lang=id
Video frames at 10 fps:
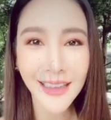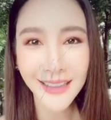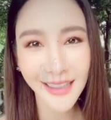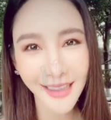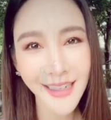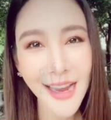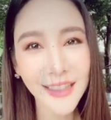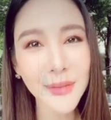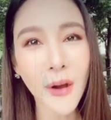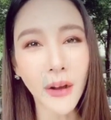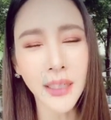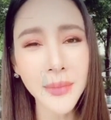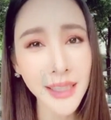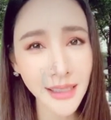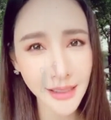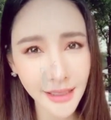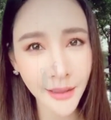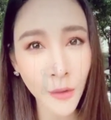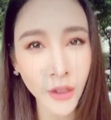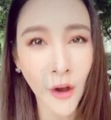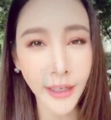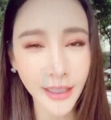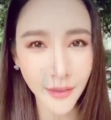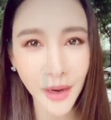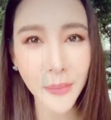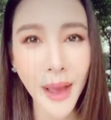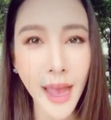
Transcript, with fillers: bahwa anaknya akan dijual sebelum kejadian jatuh dari